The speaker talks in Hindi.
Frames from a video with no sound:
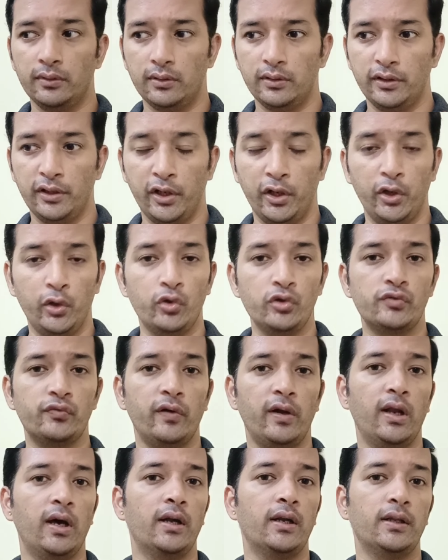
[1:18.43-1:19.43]
न्यूज़
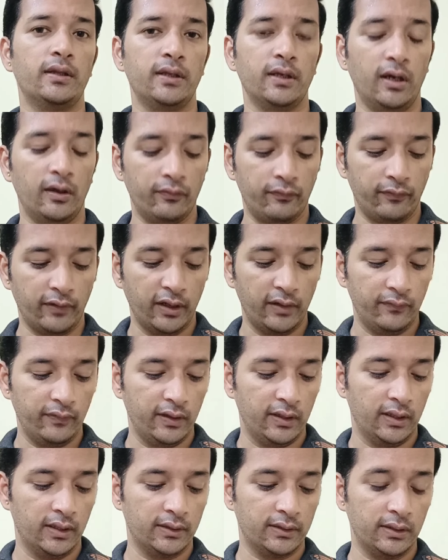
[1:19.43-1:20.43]
फैला रहे थे अफवाहें
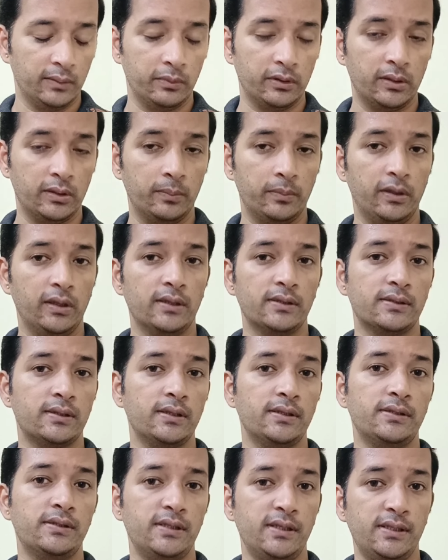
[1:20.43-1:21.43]
फैला रहे थे मतलब गलत
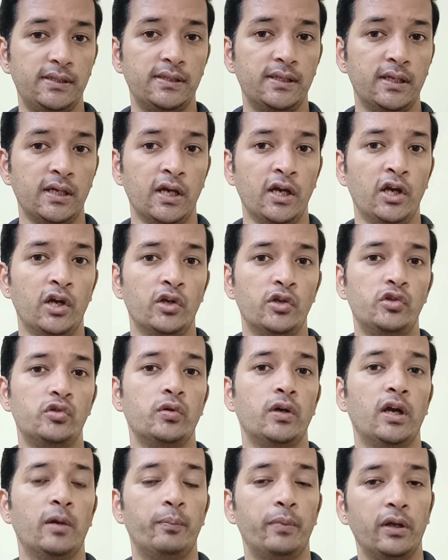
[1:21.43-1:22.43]
गलत चीज़ें
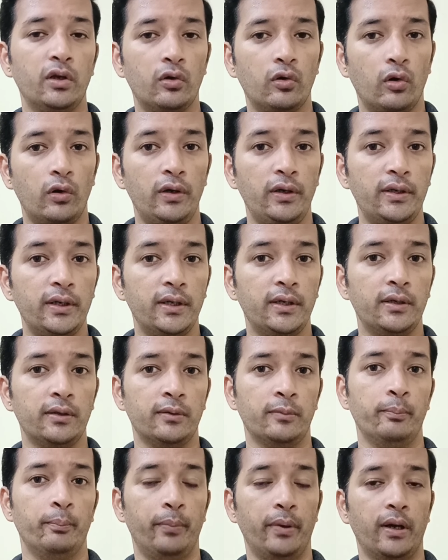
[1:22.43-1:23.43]
जो है अपने कंटेंट
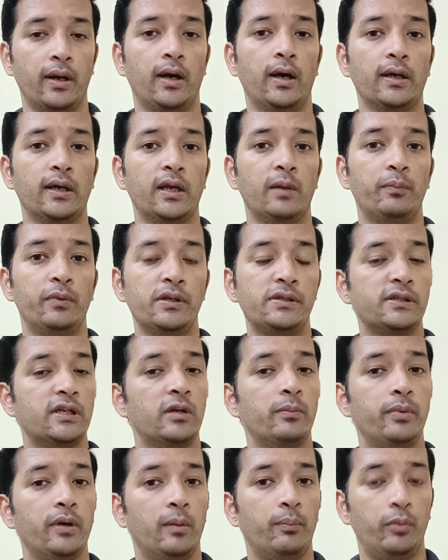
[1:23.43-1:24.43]
बना के अपने
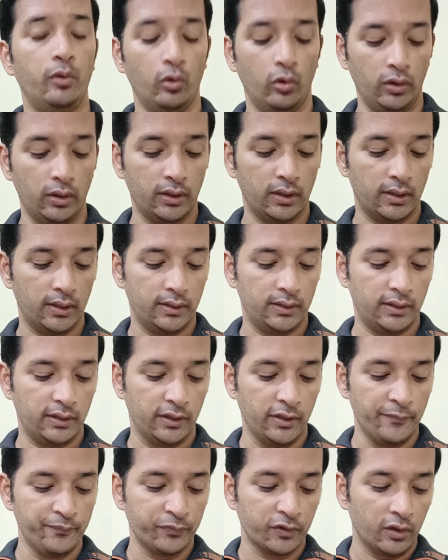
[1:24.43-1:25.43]
चैनल पे अपलोड कर रहे थे
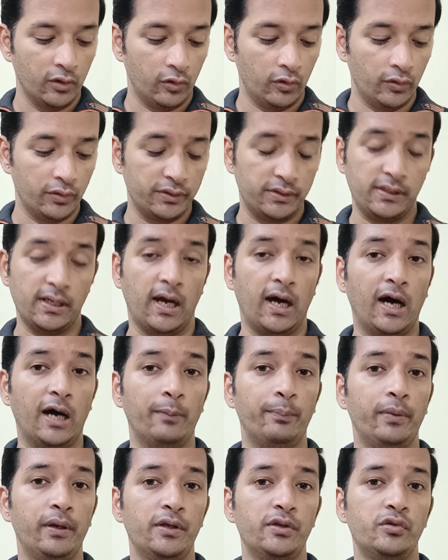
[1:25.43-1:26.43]
और यहाँ
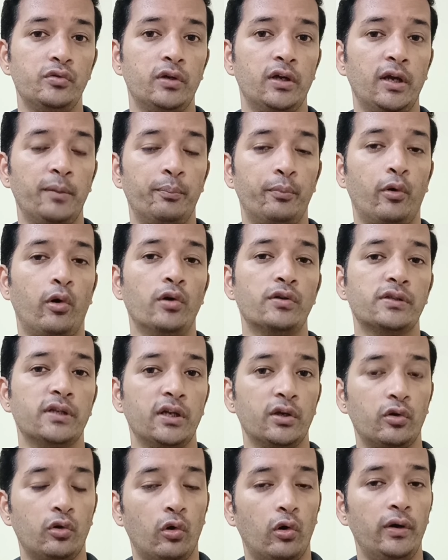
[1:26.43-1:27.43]
पे जो है बहुत
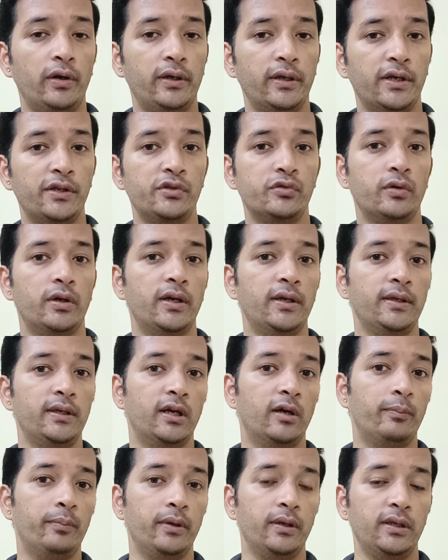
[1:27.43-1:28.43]
सारे कंटेंट जो है
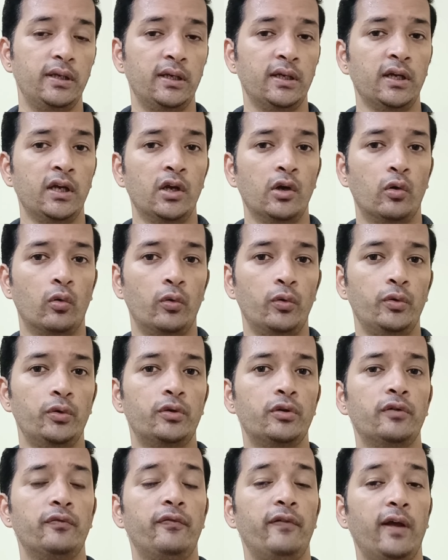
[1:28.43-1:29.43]
यहाँ पे ये
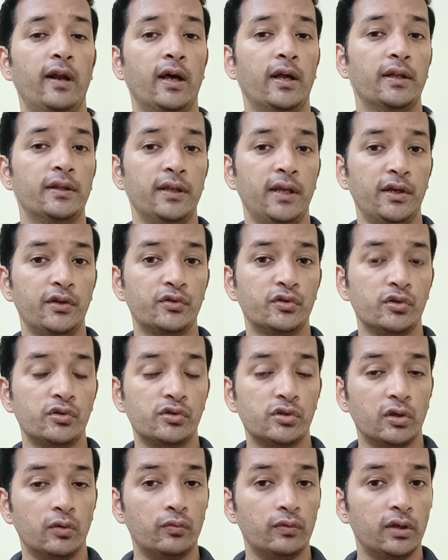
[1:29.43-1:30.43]
उनको फैला रहे थे
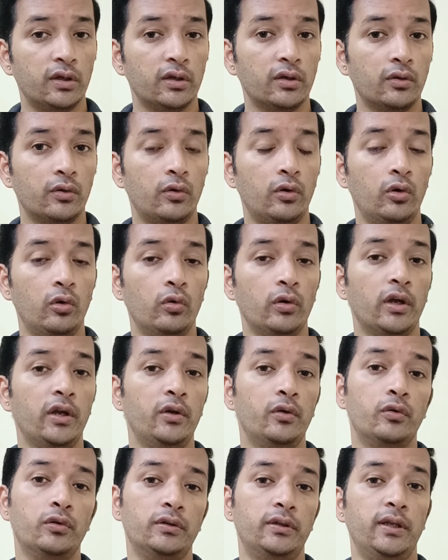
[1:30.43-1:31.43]
114 करोड़ लोग
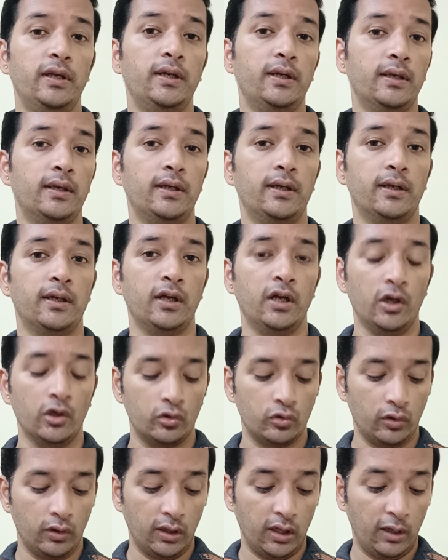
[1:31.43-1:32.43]
इनको देख रहे हैं
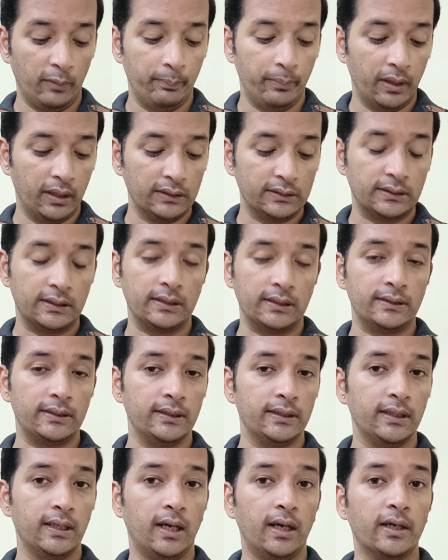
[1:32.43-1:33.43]
तो अब बात करते
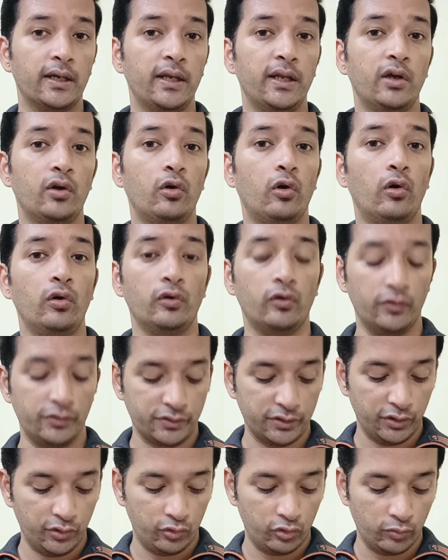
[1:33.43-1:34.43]
हैं कि आखिर कौन कौन
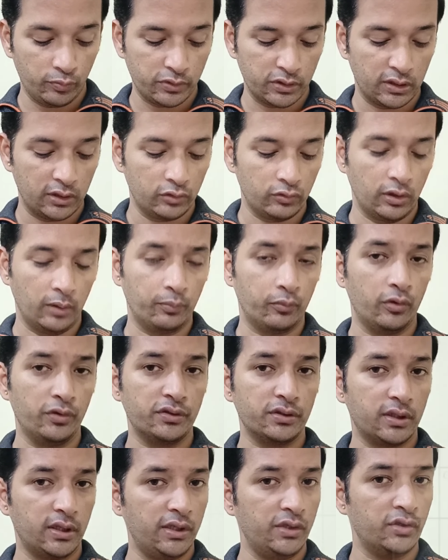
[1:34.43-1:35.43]
से यूट्यूब चैनल तो आपको
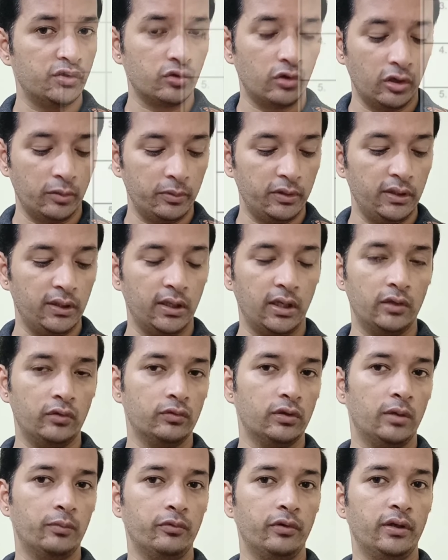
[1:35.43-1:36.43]
स्क्रीन भी दिखा
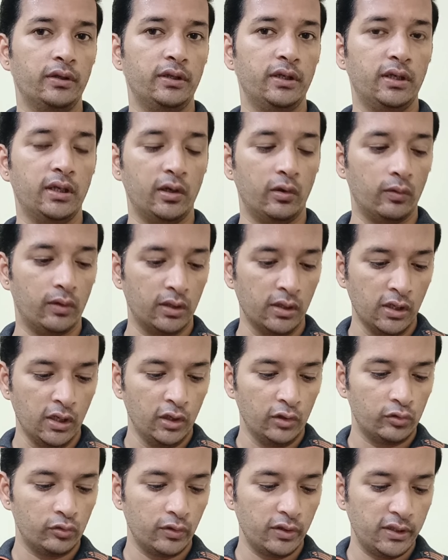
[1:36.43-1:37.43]
दूँ आपको यहाँ दिख रहा होगा
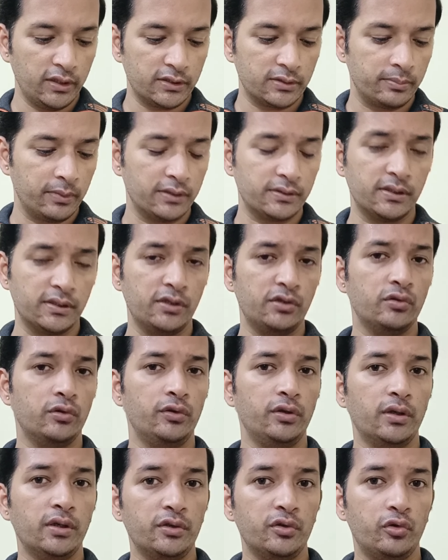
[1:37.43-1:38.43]
तो इसमें से जो
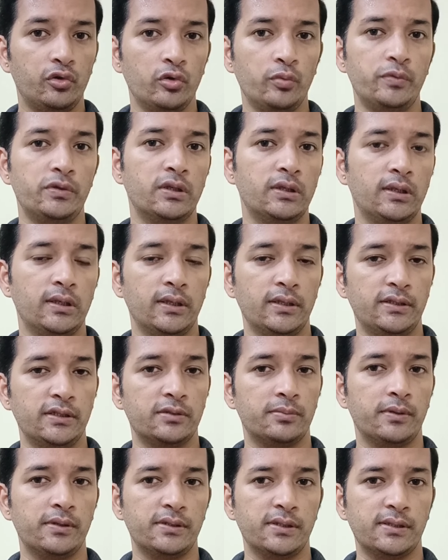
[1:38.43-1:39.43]
ये यूट्यूब चैनल है
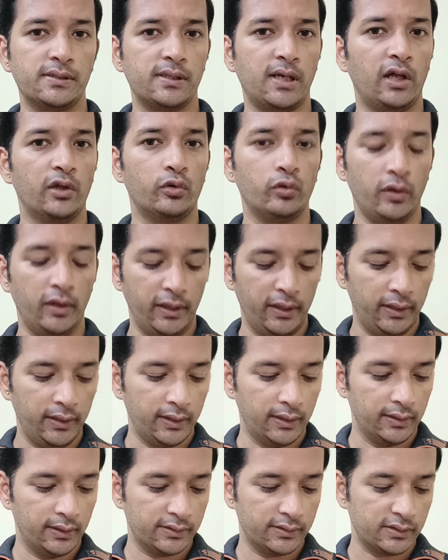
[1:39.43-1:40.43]
जिसमें से सात तो
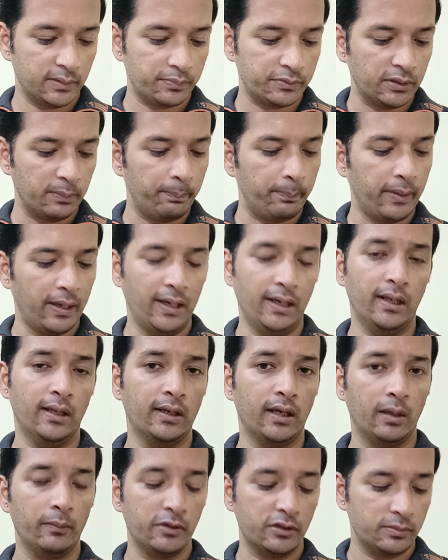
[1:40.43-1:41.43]
इंडियन है सबसे पहला
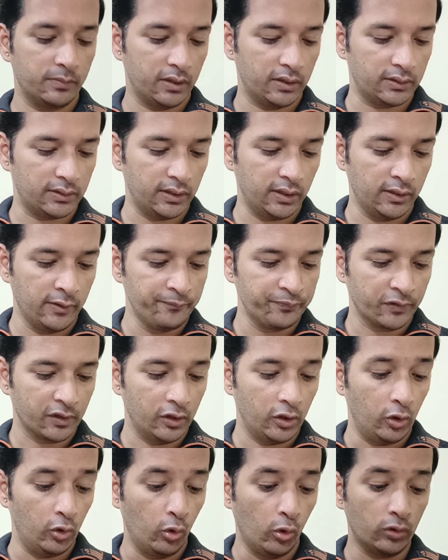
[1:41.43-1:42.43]
नाम नाम इसमें आता है
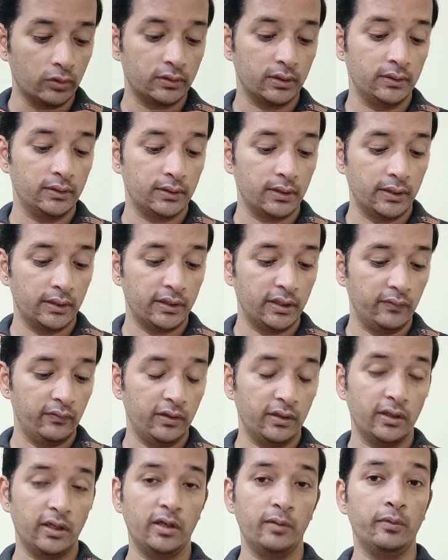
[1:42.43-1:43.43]
लोकतंत्र
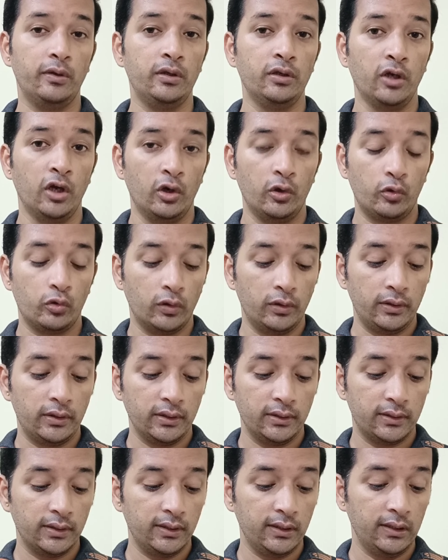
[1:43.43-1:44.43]
टीवी करीबन
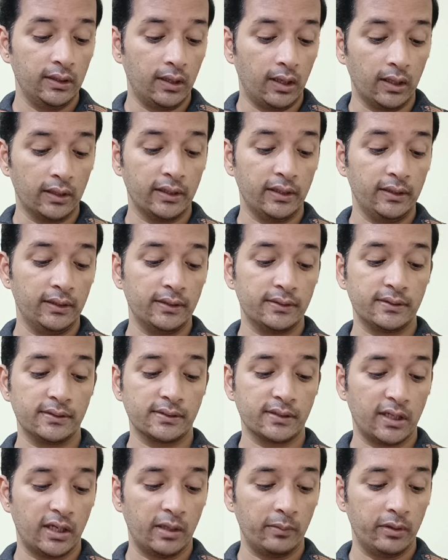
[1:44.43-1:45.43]
23 लाख इनके
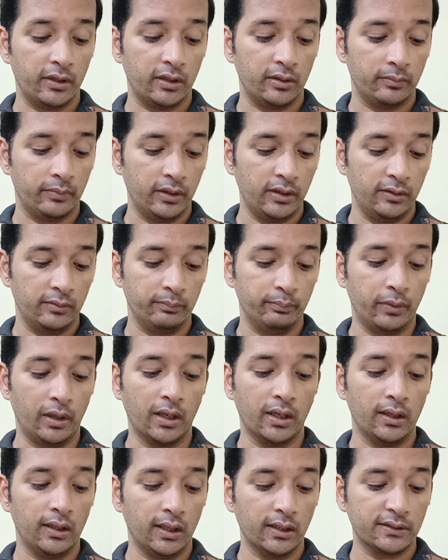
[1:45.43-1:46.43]
सब्सक्राइबर हैं भाई
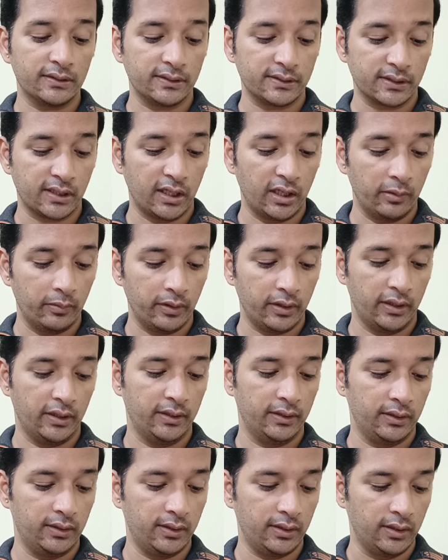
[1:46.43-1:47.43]
12 लाख सब्सक्राइबर हैं
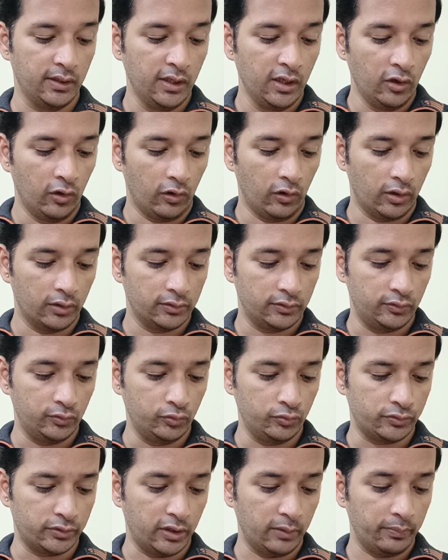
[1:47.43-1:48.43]
इनके और
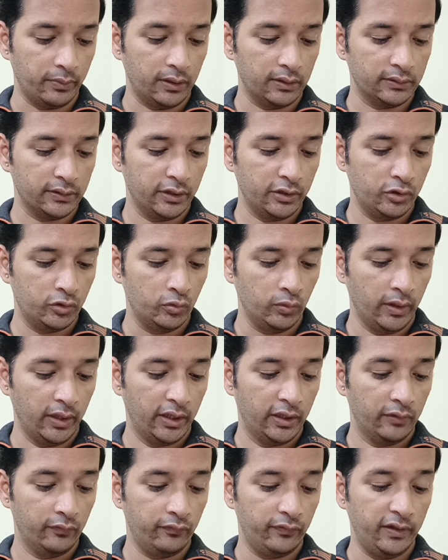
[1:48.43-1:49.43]
दूसरे पे आता है यू
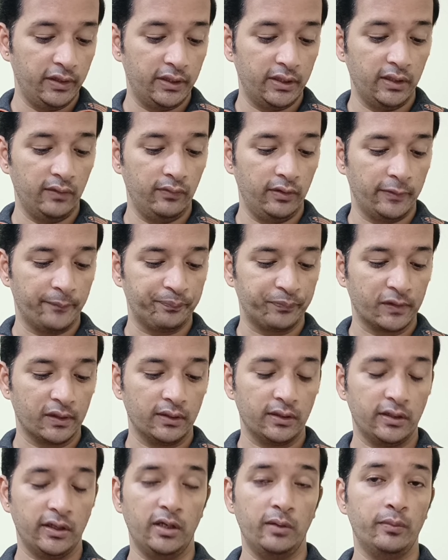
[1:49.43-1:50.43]
एंड वी टी
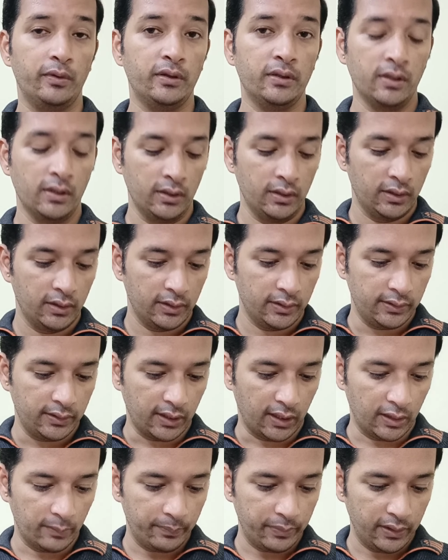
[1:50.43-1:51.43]
करीबन
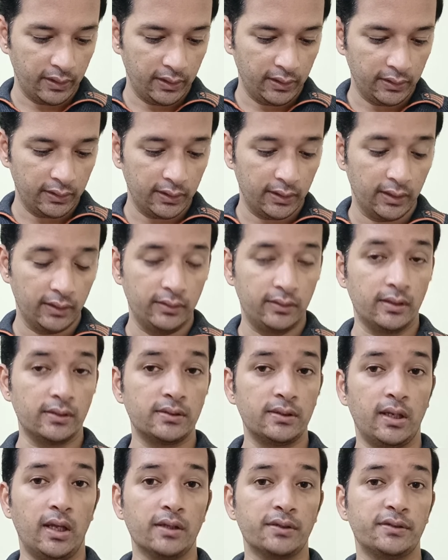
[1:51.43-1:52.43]
यहाँ पे इनके हैं
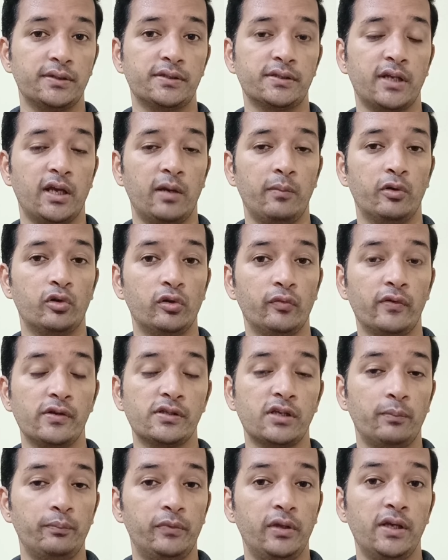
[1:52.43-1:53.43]
10 लाख सब्सक्राइबर तो
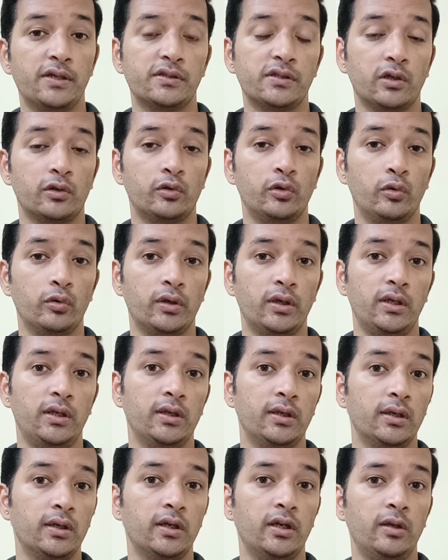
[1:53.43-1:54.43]
फ्रेंड्स आप देख सकते हो कि
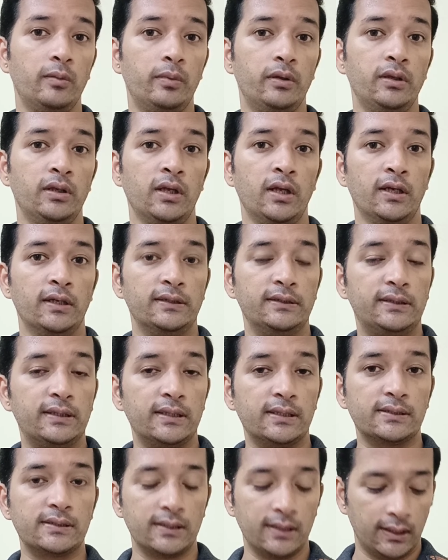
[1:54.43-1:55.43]
इनके करीबन
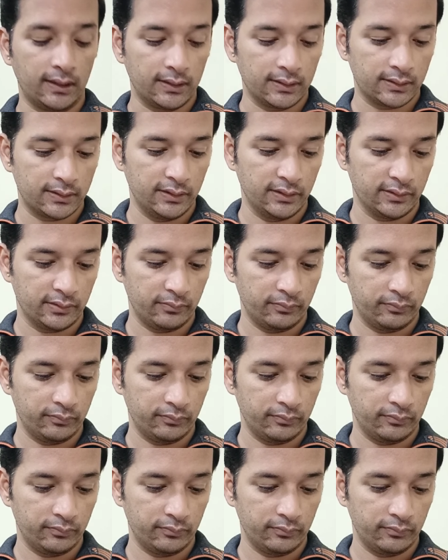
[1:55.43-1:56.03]
10 लाख